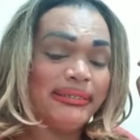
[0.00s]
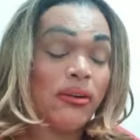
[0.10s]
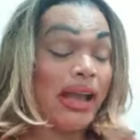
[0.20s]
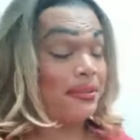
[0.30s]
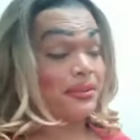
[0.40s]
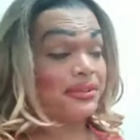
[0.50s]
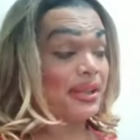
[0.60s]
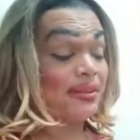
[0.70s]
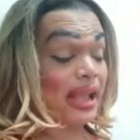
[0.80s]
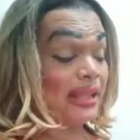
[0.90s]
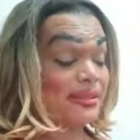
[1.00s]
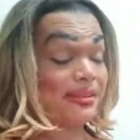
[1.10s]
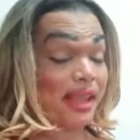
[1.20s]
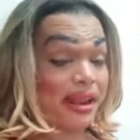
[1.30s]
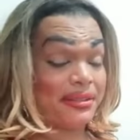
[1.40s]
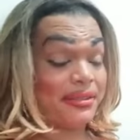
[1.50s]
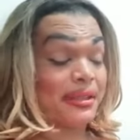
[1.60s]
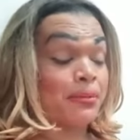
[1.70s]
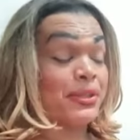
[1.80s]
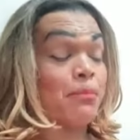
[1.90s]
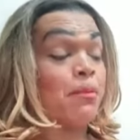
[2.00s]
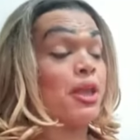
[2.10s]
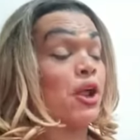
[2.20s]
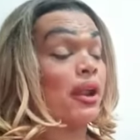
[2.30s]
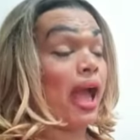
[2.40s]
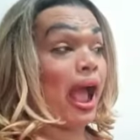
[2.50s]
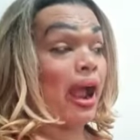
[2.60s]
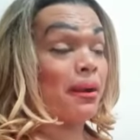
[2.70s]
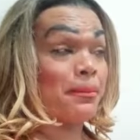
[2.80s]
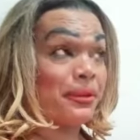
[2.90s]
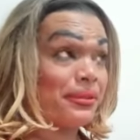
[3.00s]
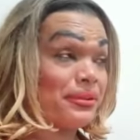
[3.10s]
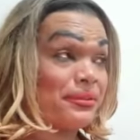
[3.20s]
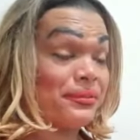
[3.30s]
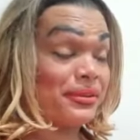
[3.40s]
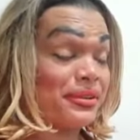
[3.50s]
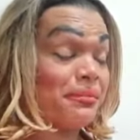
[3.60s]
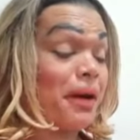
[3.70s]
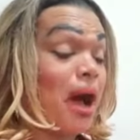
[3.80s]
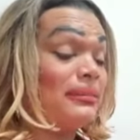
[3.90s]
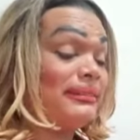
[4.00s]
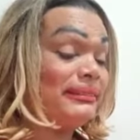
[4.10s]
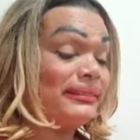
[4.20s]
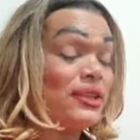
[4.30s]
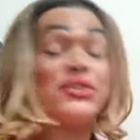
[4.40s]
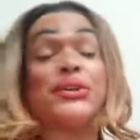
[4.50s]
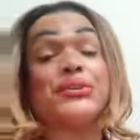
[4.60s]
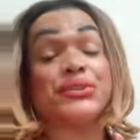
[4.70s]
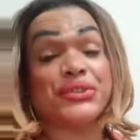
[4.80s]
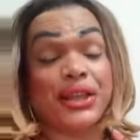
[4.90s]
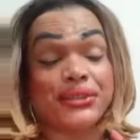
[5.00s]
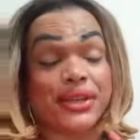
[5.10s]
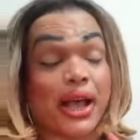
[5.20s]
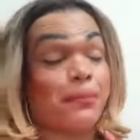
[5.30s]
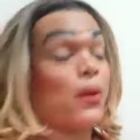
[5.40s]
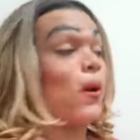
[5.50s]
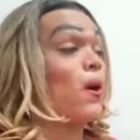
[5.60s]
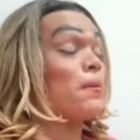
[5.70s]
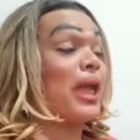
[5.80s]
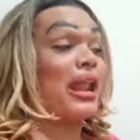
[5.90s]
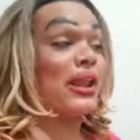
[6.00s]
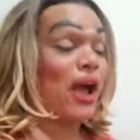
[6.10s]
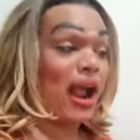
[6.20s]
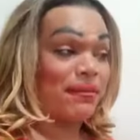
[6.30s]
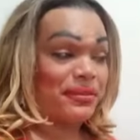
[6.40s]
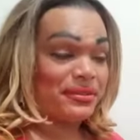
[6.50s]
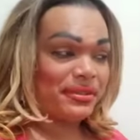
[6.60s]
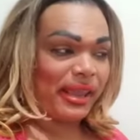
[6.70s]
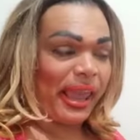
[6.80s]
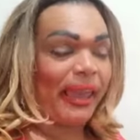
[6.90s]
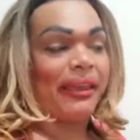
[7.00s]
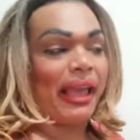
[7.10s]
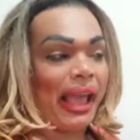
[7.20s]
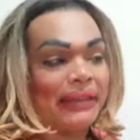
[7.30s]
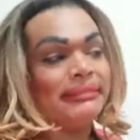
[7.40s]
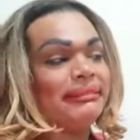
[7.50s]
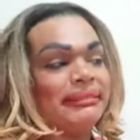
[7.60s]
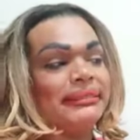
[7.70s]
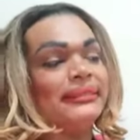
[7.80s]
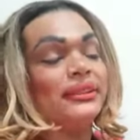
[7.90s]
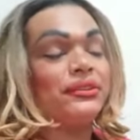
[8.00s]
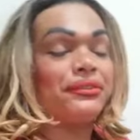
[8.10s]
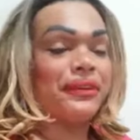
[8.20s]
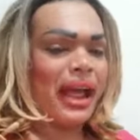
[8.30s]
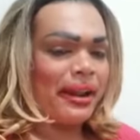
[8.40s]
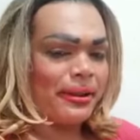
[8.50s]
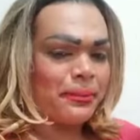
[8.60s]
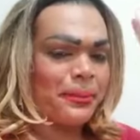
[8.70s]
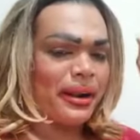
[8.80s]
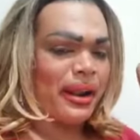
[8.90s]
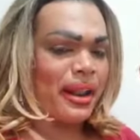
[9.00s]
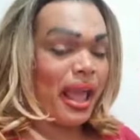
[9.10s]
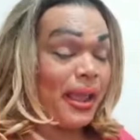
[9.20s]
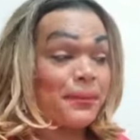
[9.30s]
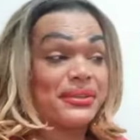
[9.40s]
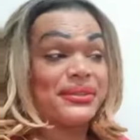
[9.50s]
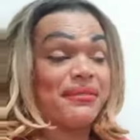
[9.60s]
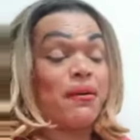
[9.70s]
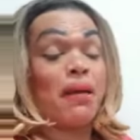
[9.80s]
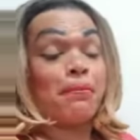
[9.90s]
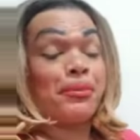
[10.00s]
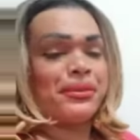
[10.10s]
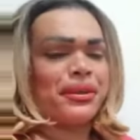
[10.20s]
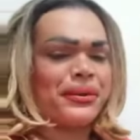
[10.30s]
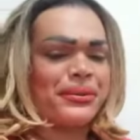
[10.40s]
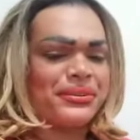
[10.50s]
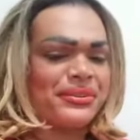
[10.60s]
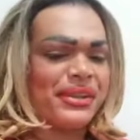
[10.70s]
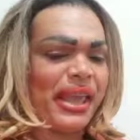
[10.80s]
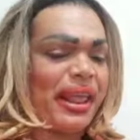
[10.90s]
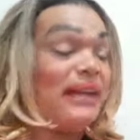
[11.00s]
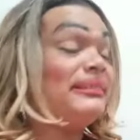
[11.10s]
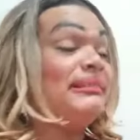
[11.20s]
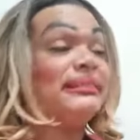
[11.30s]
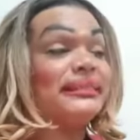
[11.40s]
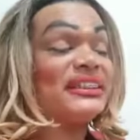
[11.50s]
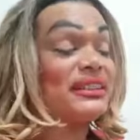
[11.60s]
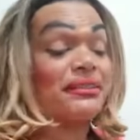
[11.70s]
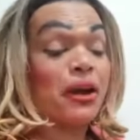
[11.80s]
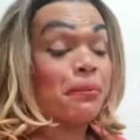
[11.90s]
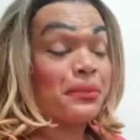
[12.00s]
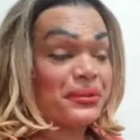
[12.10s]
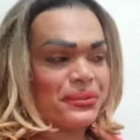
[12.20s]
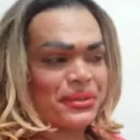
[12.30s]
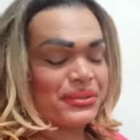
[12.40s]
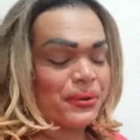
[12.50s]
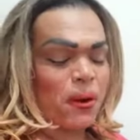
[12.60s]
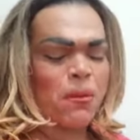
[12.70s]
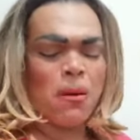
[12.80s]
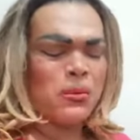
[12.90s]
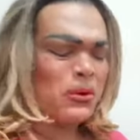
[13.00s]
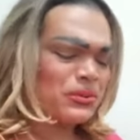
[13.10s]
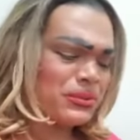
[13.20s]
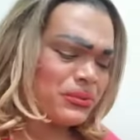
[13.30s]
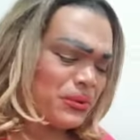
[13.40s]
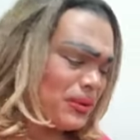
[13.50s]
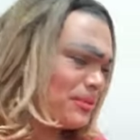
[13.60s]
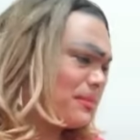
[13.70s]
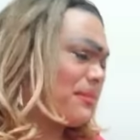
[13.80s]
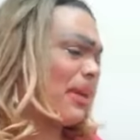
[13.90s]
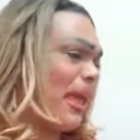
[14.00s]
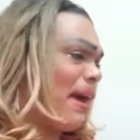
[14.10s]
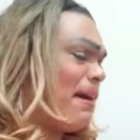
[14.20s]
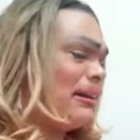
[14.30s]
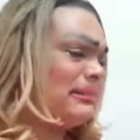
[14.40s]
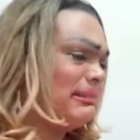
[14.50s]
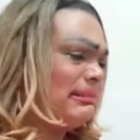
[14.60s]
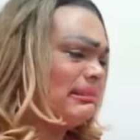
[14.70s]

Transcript: Ah, tô com saudade de você, né? Você sabe que você é o meu melhor árbitro de futebol, São José dos Campos. Ou melhor, vizinha, do Vale do Pernambuco. Você vê o apito da coceira, você vê o apito desse homem, homem gostoso, velho.